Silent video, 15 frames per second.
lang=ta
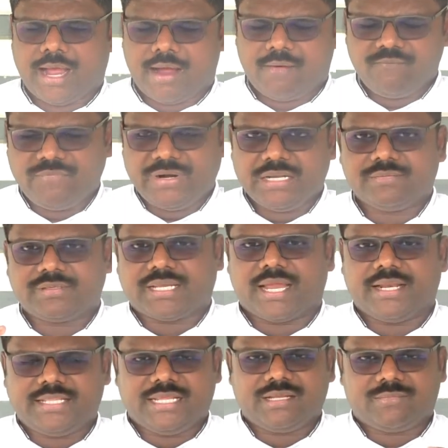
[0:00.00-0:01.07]
அவ்வளவுக்கு
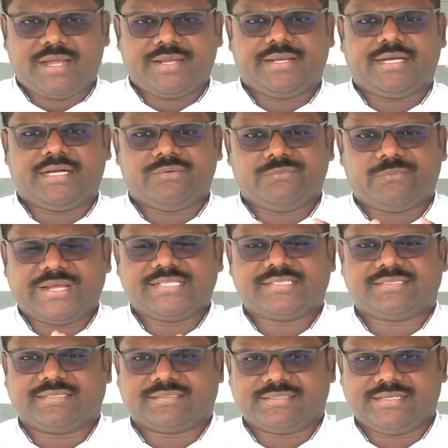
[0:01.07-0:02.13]
அதிகமாய் நீங்கள்
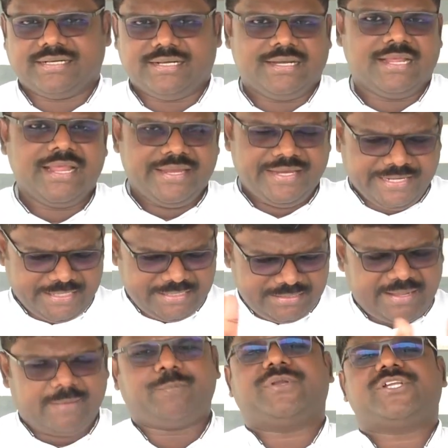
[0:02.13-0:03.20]
வைத்திருங்கள்
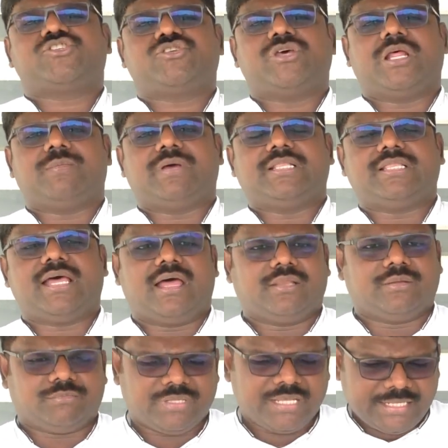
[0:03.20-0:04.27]
எந்த பிரச்சனை
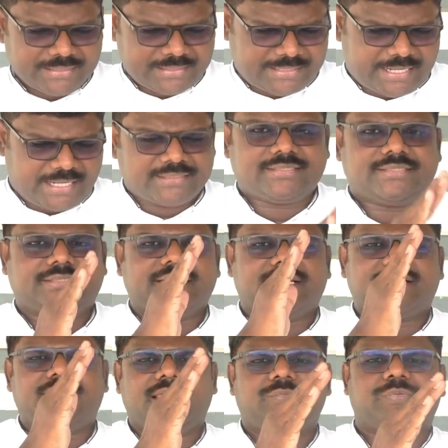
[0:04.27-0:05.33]
வந்தாலும்
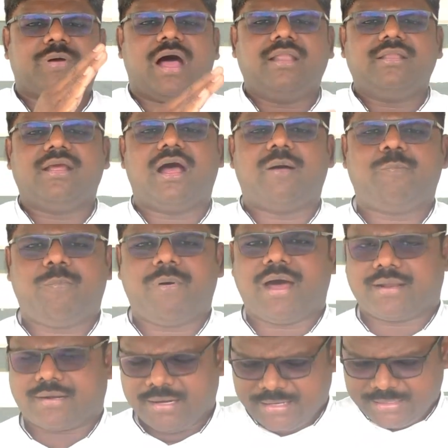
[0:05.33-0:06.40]
கர்த்தரனை
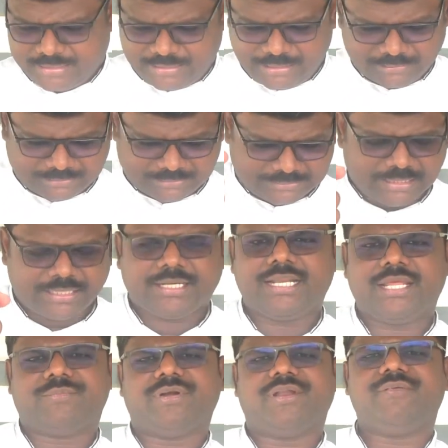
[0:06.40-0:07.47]
பாதுகாப்பார்
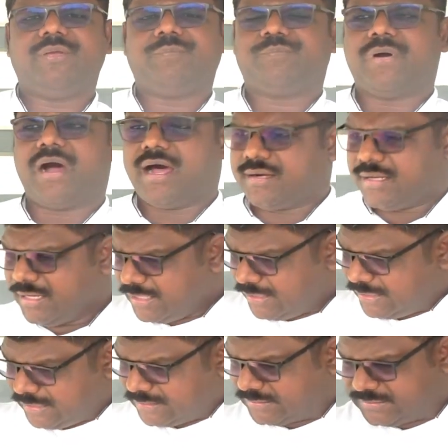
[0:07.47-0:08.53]
கர்த்தரனை விடுவிப்பார்
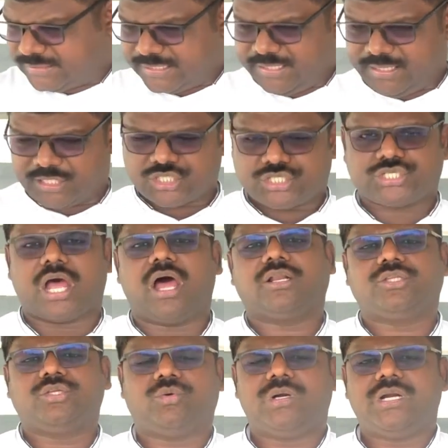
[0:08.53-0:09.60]
கர்த்தரை நான்
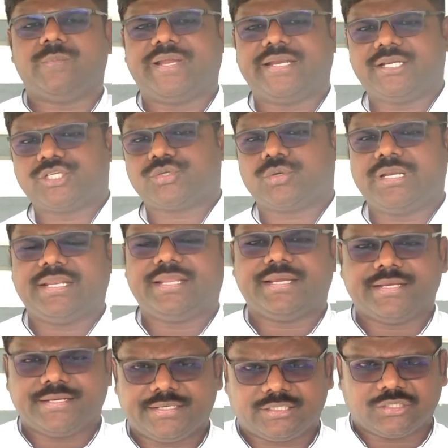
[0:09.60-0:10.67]
சார்ந்து கொள்ளுவேன் சொல்லி
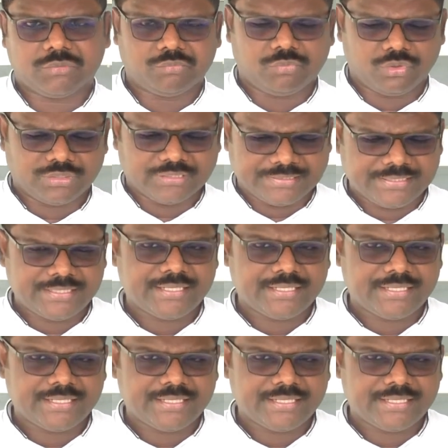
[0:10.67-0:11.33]
நீங்கள் நிற்கும் போது